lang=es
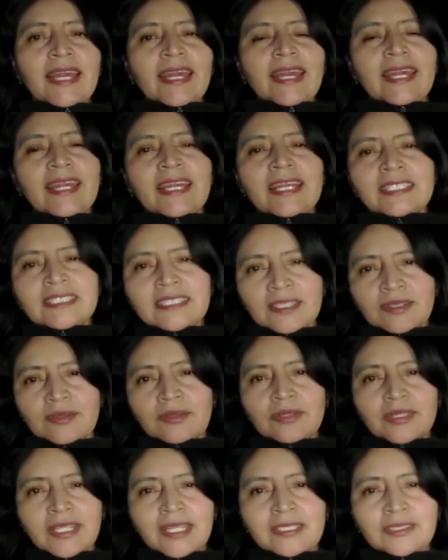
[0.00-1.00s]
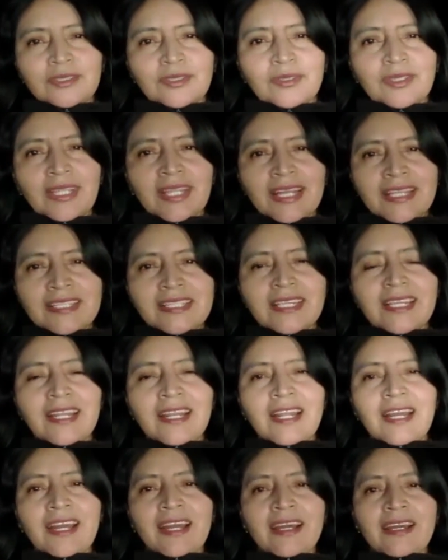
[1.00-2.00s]
En este contexto nace
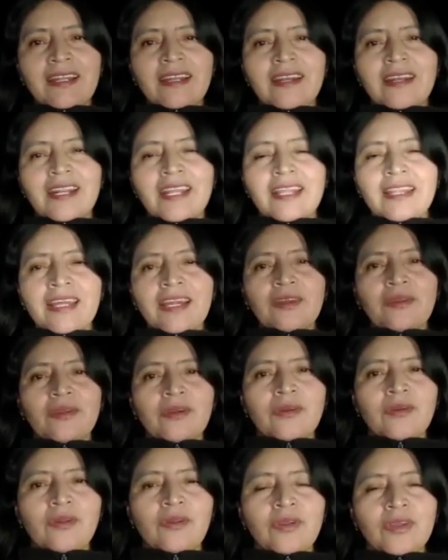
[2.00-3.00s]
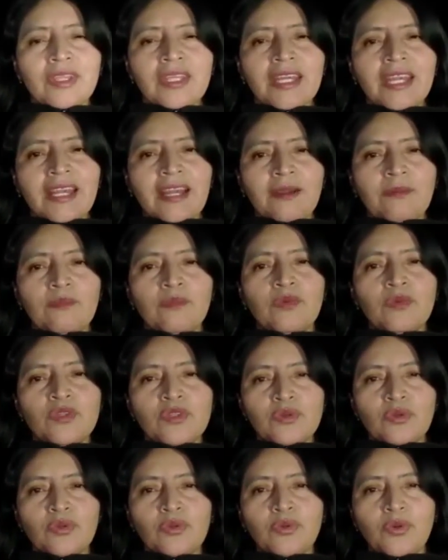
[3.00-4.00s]
la red agroecológica
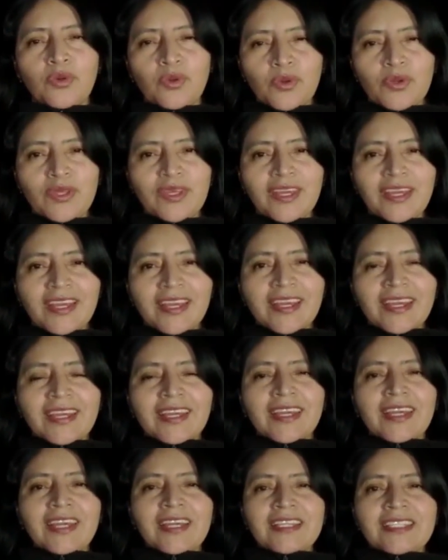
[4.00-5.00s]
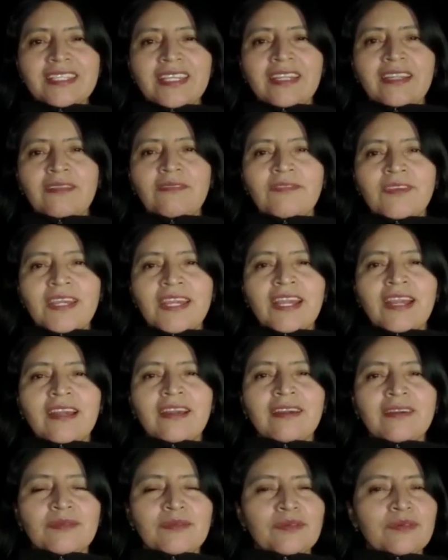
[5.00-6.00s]
Mushuktukui, que
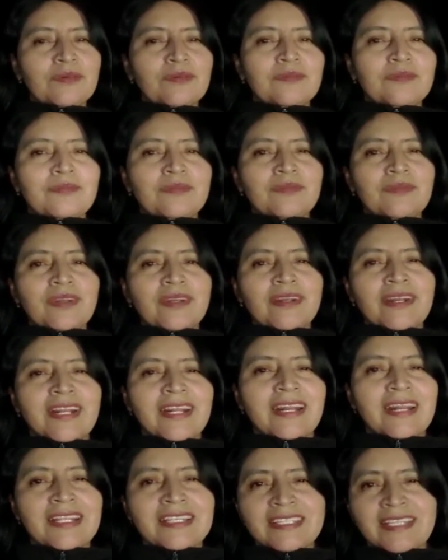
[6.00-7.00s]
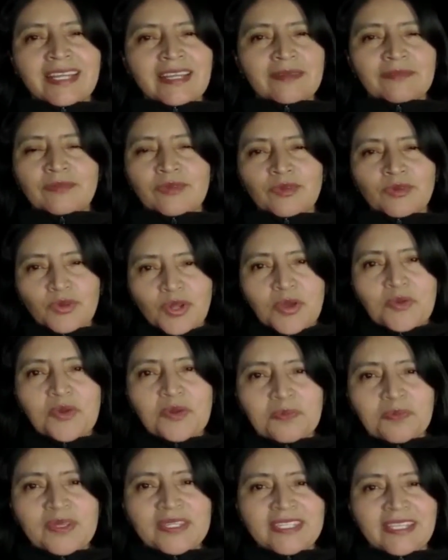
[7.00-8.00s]
significa un renacer, un nuevo
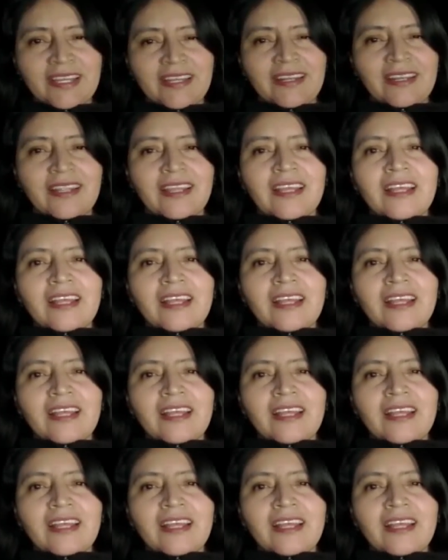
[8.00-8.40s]
empezar,